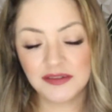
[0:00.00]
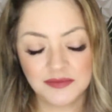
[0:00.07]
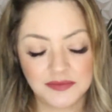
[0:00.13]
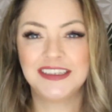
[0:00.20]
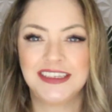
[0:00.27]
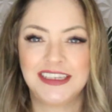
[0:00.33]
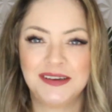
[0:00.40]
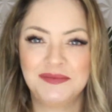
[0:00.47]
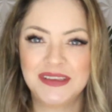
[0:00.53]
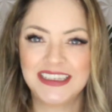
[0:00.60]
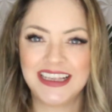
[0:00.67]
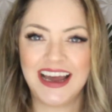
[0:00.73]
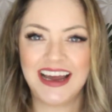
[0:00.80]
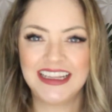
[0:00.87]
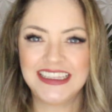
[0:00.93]
fazer
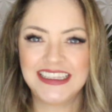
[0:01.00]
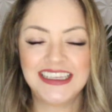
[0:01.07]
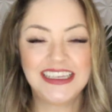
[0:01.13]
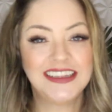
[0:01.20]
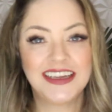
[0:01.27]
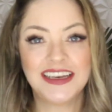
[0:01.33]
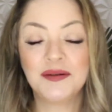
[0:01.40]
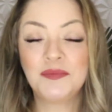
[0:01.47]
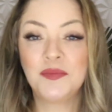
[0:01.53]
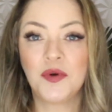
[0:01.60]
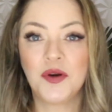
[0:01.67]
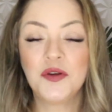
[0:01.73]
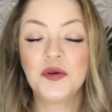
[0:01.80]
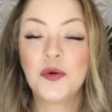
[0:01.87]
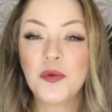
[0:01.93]
amizades e ter
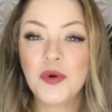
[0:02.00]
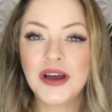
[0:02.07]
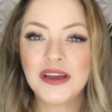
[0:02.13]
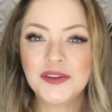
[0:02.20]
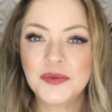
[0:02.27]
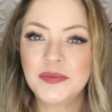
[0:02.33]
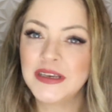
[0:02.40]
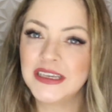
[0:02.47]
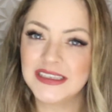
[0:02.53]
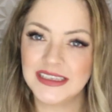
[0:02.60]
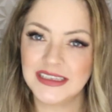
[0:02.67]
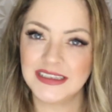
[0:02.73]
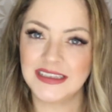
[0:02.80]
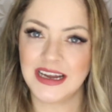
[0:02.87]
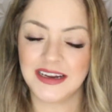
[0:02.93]
apoio quando
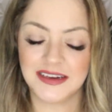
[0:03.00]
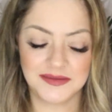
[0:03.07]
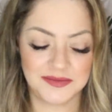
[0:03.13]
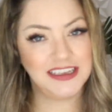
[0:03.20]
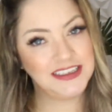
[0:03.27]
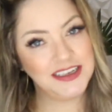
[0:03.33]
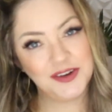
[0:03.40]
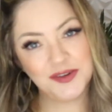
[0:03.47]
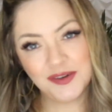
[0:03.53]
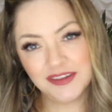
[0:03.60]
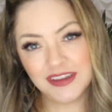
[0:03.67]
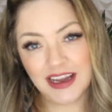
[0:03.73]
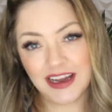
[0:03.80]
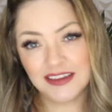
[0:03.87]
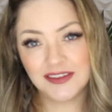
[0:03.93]
precisar, fazer
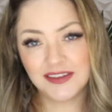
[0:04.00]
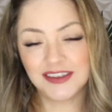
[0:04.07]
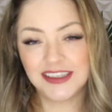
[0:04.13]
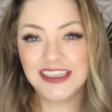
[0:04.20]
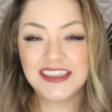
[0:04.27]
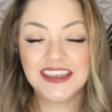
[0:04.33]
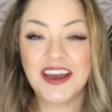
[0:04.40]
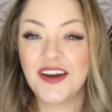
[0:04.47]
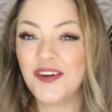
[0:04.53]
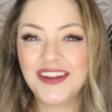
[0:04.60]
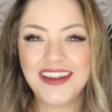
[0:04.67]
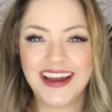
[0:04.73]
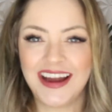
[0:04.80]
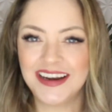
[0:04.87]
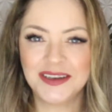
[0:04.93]
contatos e se
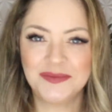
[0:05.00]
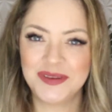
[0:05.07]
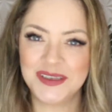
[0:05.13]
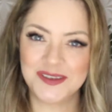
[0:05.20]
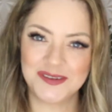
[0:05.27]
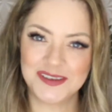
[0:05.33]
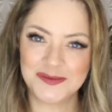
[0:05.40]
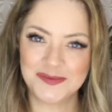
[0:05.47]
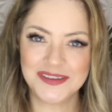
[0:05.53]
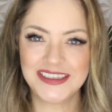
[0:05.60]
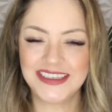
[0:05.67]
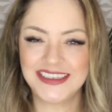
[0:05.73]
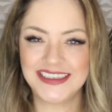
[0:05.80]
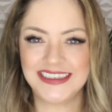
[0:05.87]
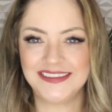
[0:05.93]
rodear de pessoas
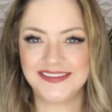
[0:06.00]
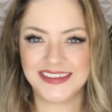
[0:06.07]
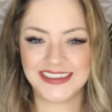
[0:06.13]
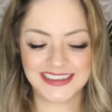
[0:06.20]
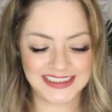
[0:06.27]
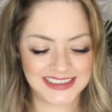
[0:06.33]
positivas.